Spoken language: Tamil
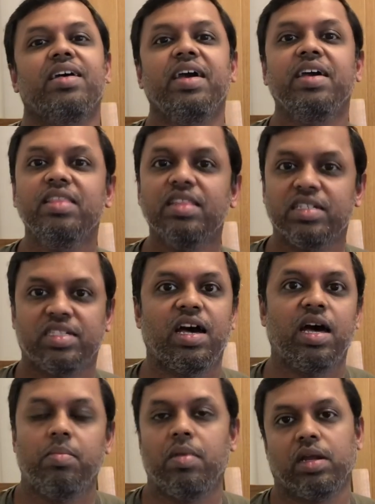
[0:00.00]
இந்த
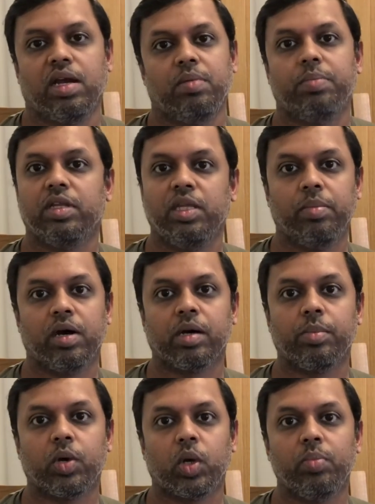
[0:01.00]
ஷேர் மார்க்கெட் பற்றி
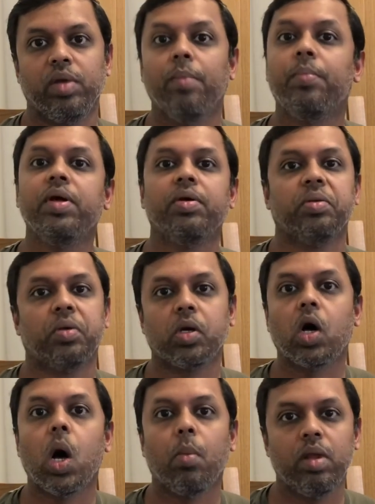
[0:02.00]
பார்க்க போகிறோம் எப்படி வந்து ஒரு
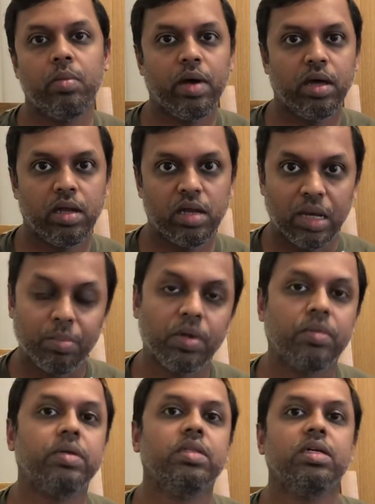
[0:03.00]
காமன் மேனாக நம்ம
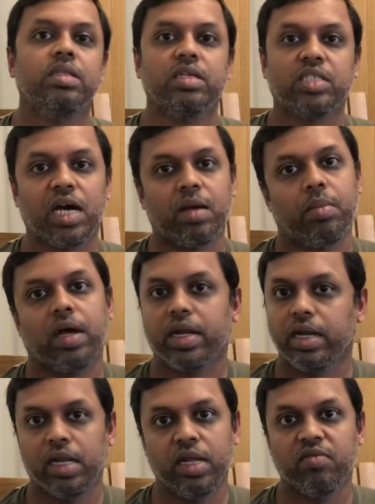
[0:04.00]
வந்து இந்த ஷேர்
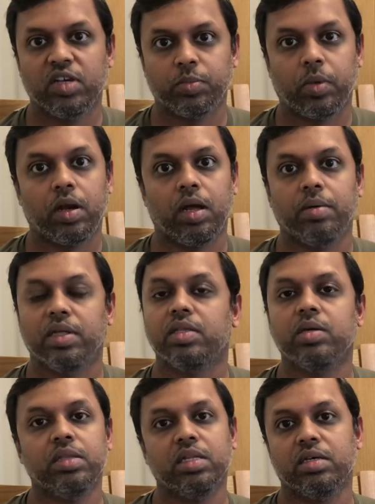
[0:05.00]
மார்க்கெட்டில் இன்வெஸ்ட் பண்ணலாம்
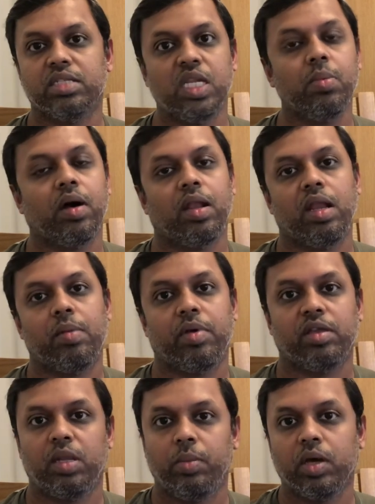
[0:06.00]
அதாவது இந்த சினிமாவிலலாம்
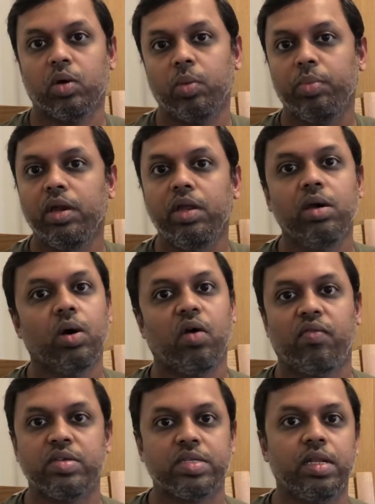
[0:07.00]
பார்த்துருப்பீங்க ஒரு பெரிய
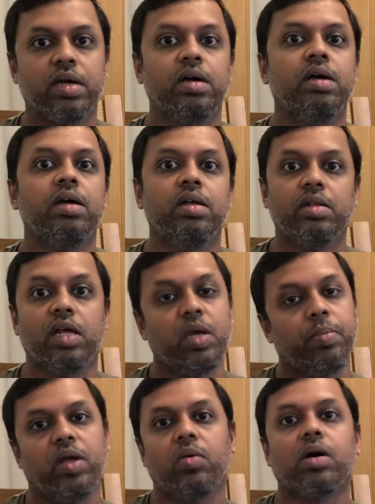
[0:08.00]
ஆஃபீஸில் நிறைய
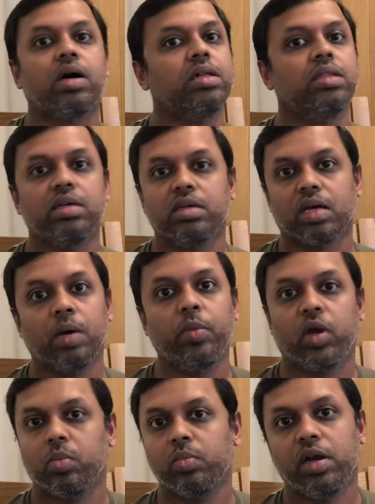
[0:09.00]
பேர் உட்காந்து
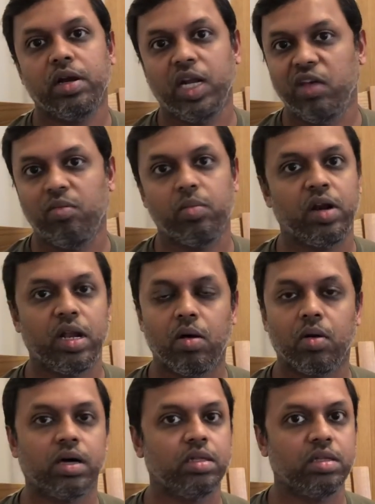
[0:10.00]
கம்ப்யூட்டர் முன்னாடி டிவி முன்னாடிலாம்
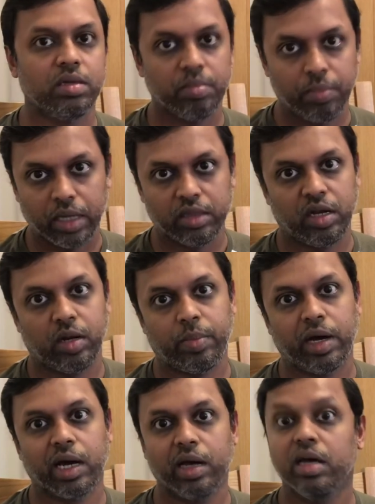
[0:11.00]
உட்காந்து
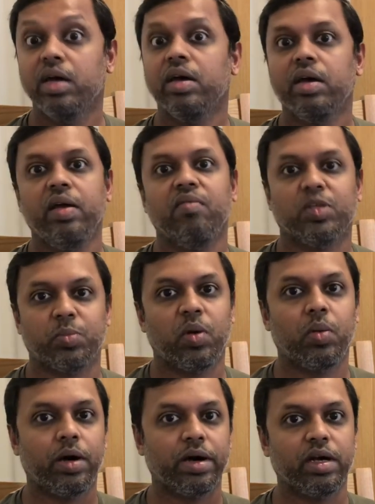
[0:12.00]
பார்த்துட்ருப்பாங்க இன்வெஸ்ட்
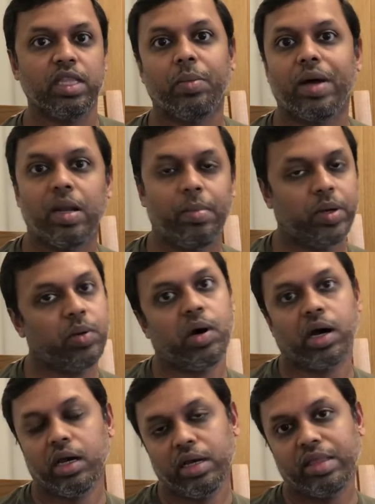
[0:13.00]
பண்ணுவாங்க இந்த மாதிரிலாம்
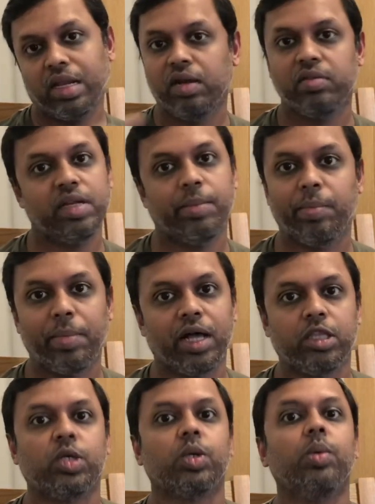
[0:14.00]
பண்ணுவாங்க இதெல்லாம் வந்து நம்ம
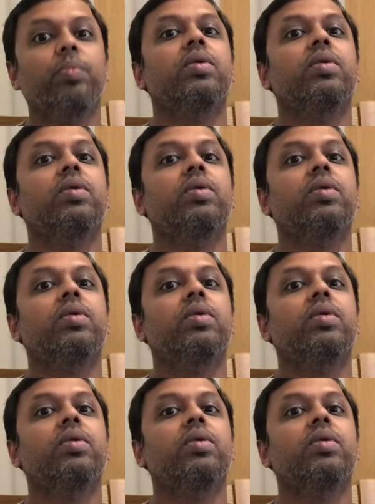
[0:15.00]
பார்த்துருக்கோம்